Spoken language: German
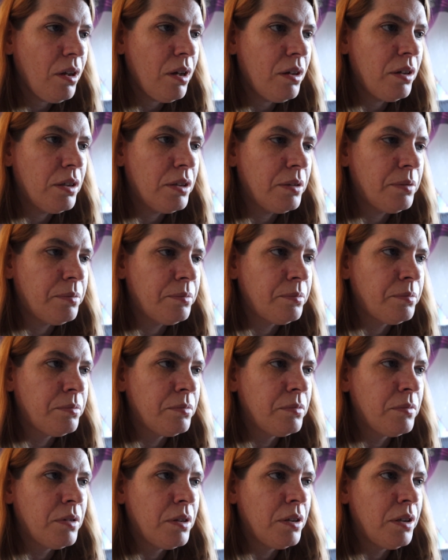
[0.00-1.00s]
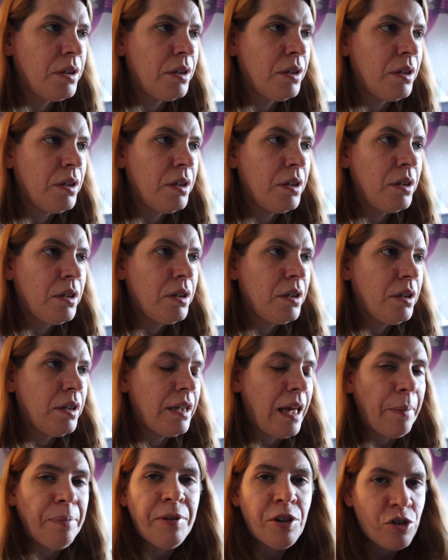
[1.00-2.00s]
ähm,
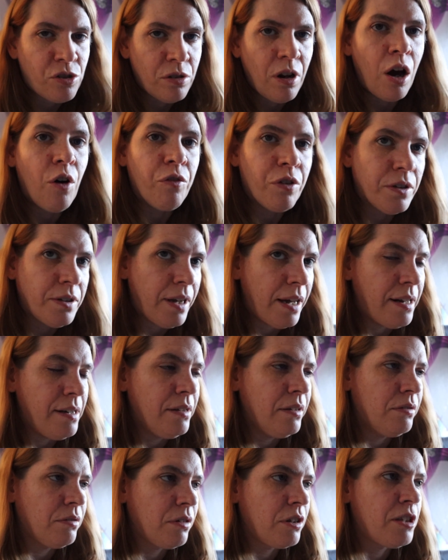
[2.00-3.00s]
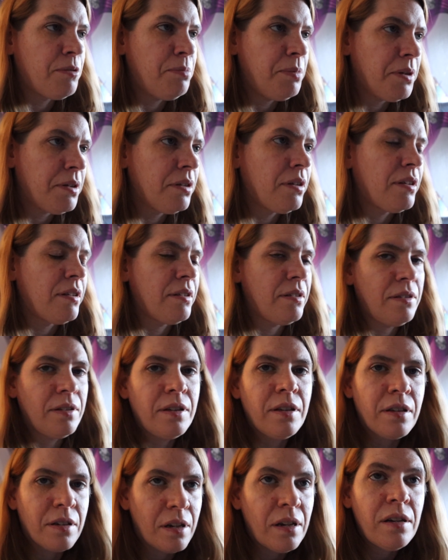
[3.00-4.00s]
ich habe es ja schon aufgeteilt und gesplittet, dass es
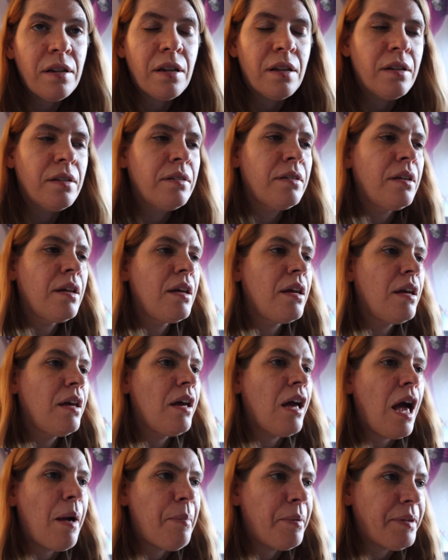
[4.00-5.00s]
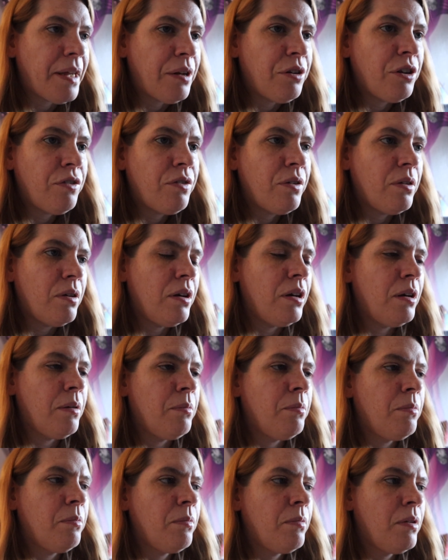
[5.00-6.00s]
nicht ineinander ist, aber dadurch
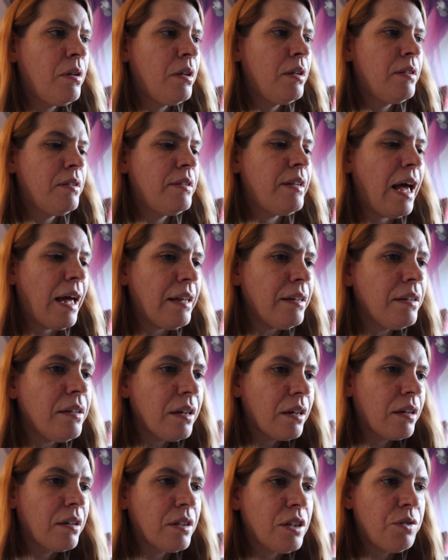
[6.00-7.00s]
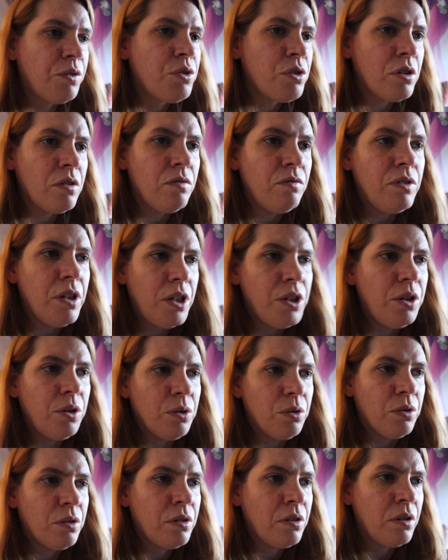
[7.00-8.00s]
ähm, sind andere
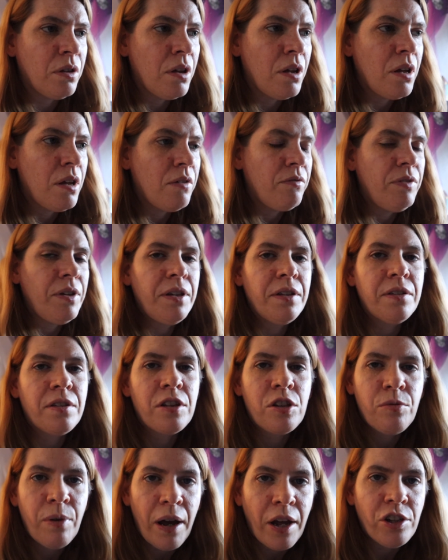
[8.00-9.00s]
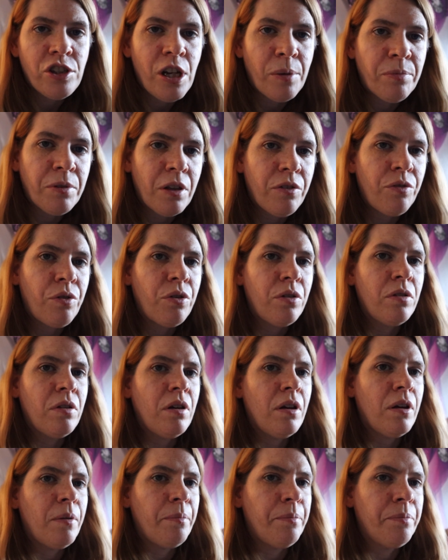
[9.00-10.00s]
Zwischenvideos, wie dieses Trial Chapter von
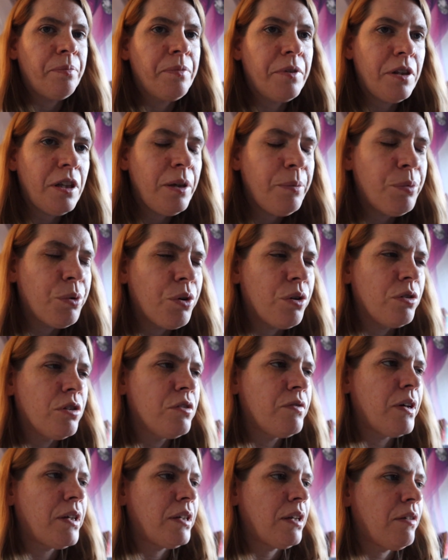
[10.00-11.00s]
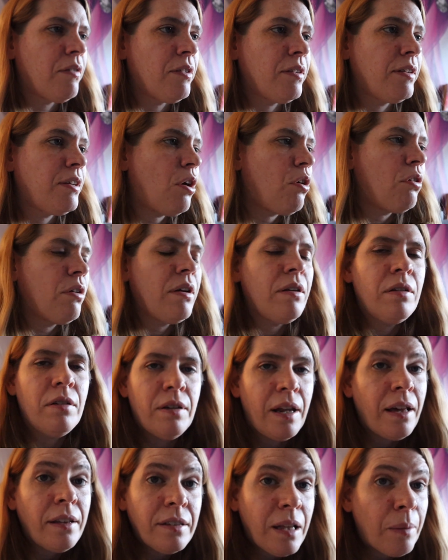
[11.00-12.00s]
ähm, E-Book und so weiter, was ich auch
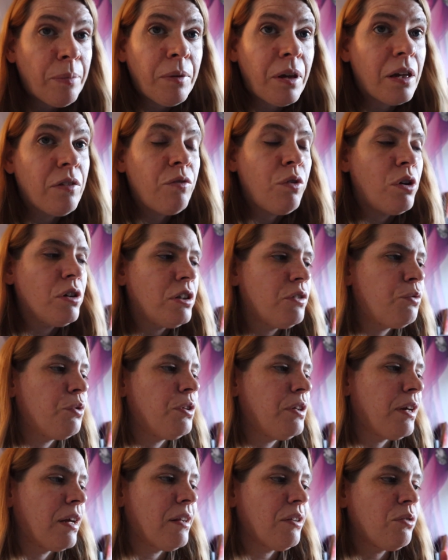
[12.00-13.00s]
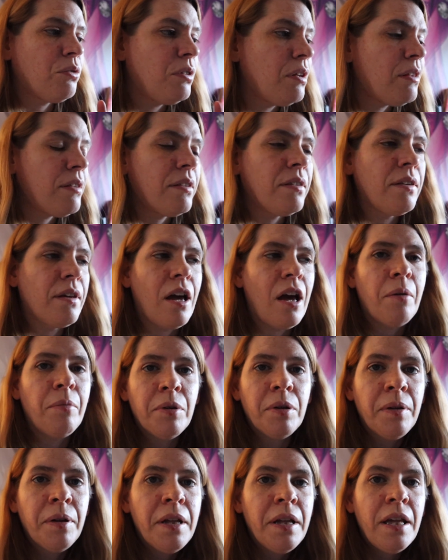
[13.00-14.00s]
längst abdrehen wollte, wo ich die ganzen Notizen hier
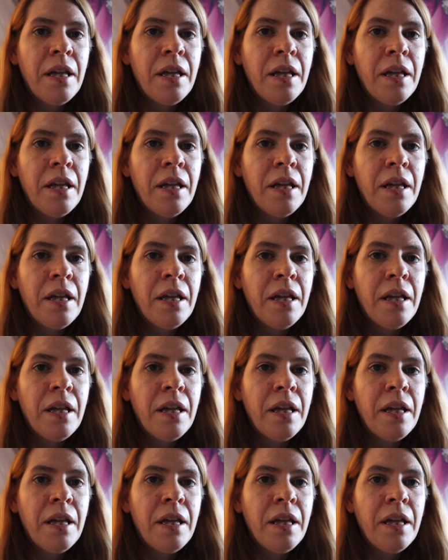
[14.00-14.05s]
habe,